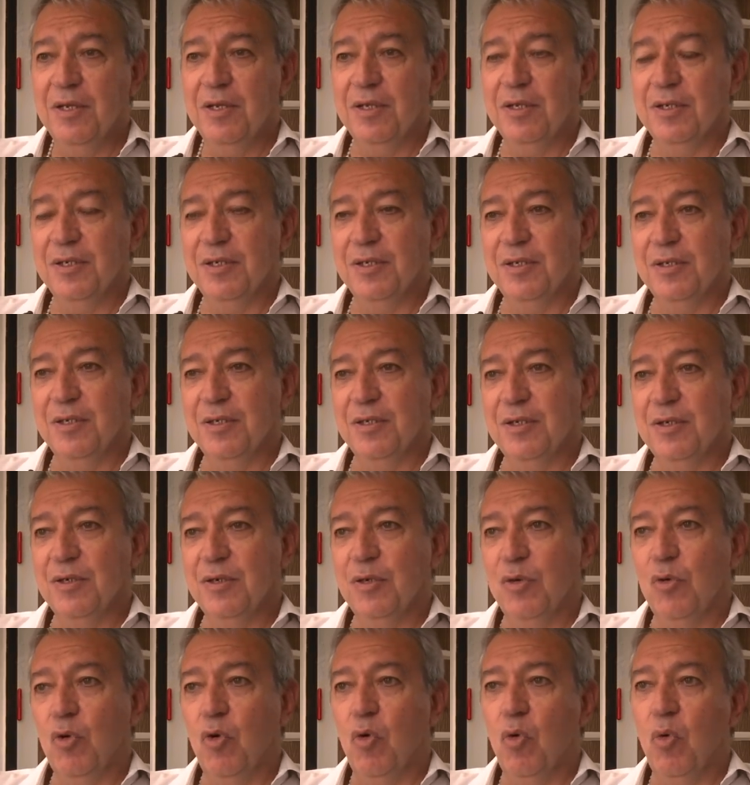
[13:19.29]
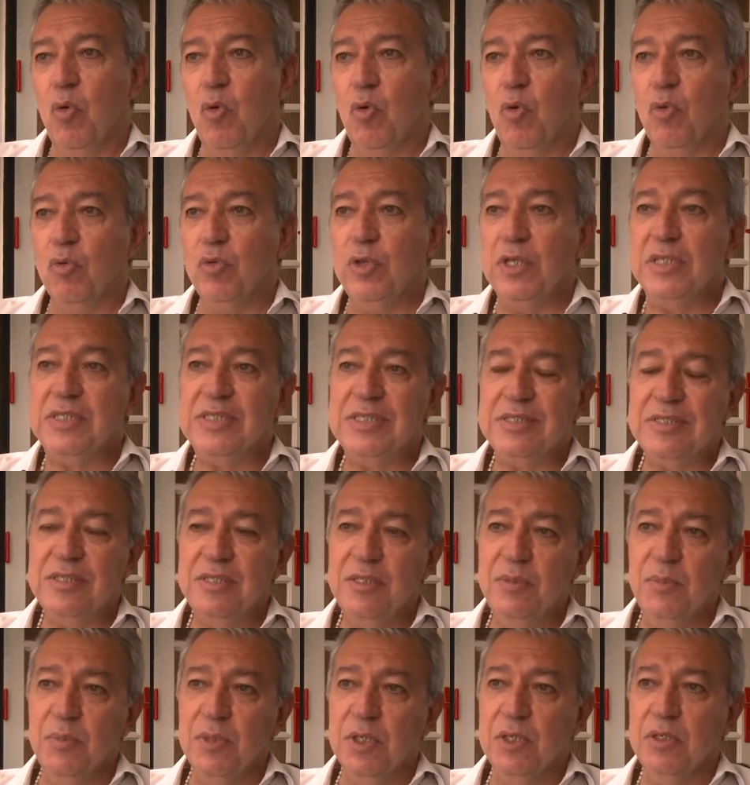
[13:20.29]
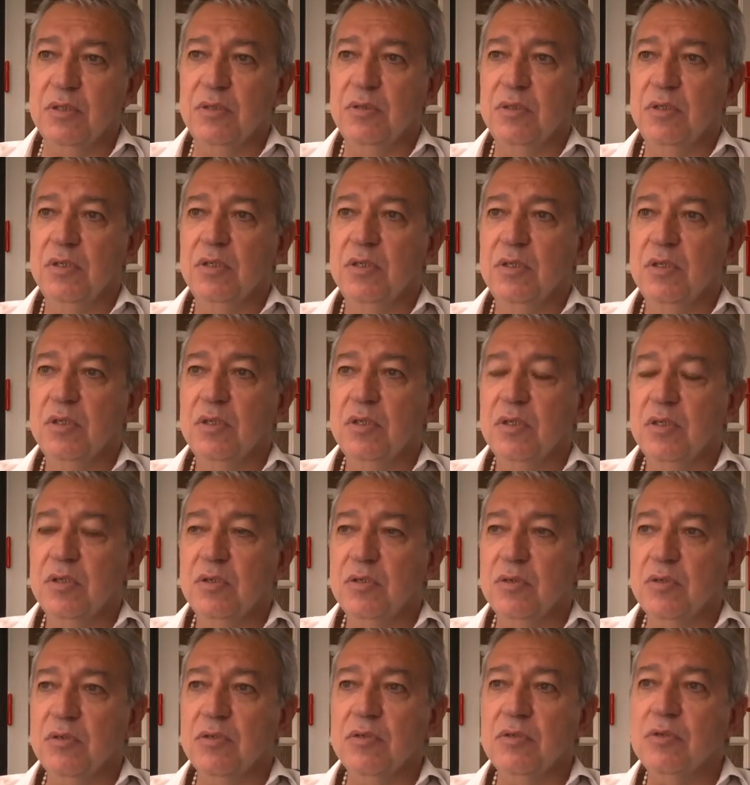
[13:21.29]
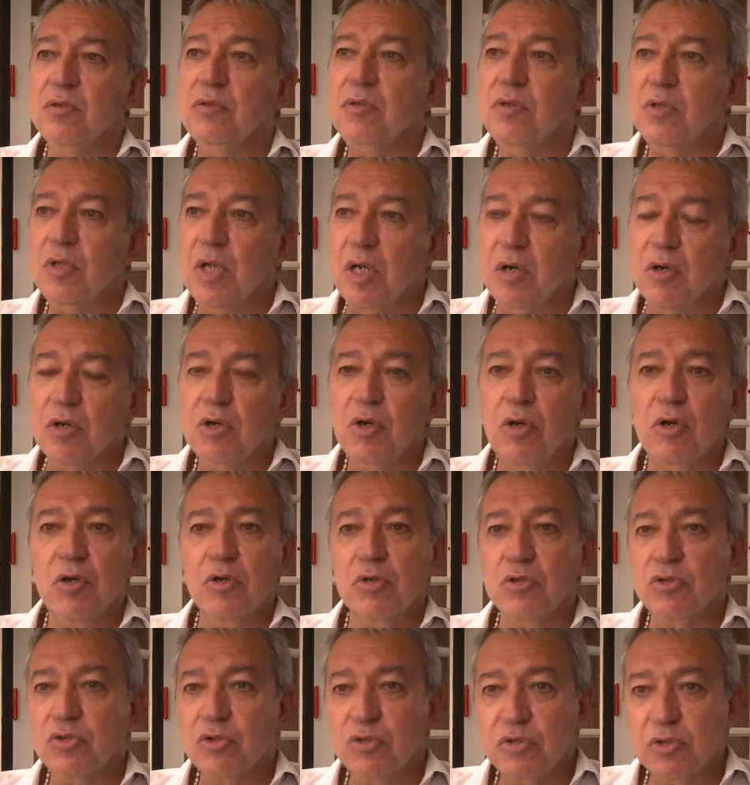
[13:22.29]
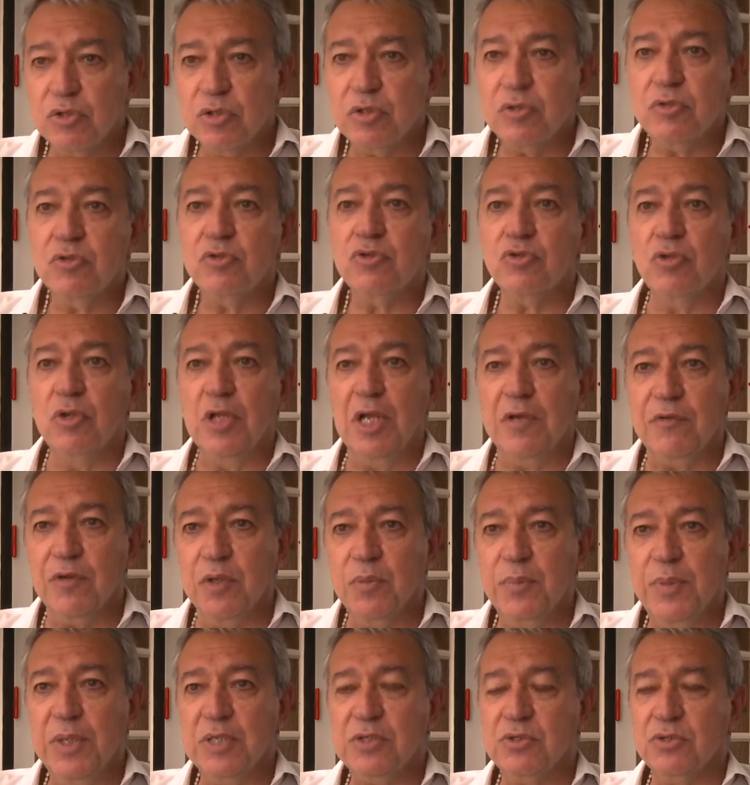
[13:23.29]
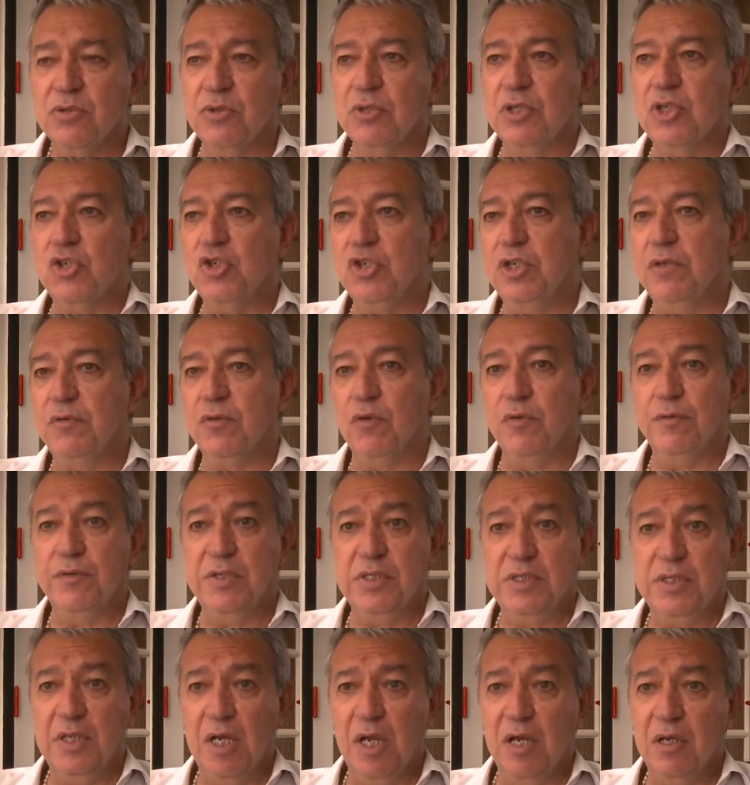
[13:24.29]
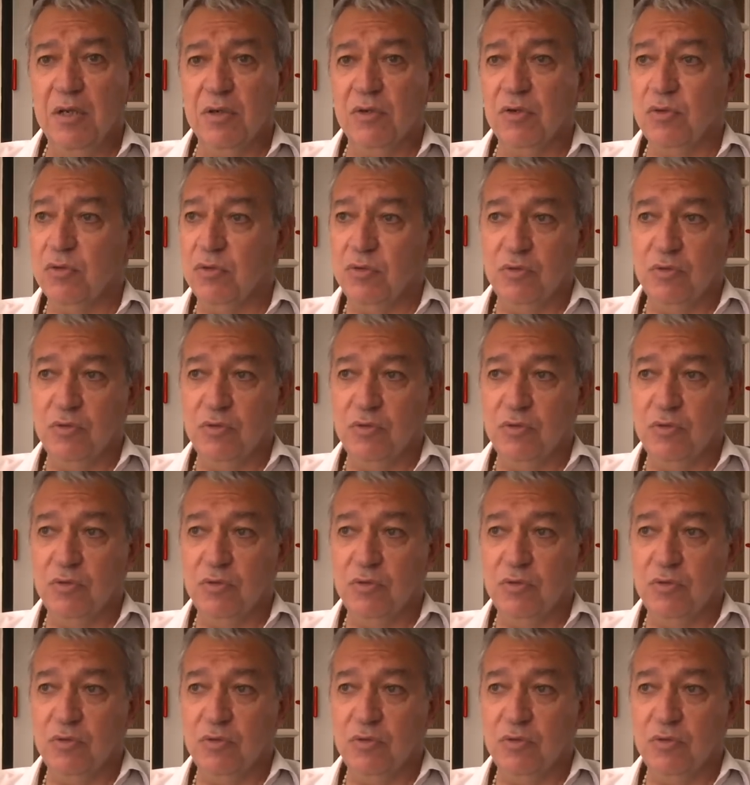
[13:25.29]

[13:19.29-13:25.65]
Euh, on estime, euh, là encore, je ne l'invente pas, ce sont des chiffres officiels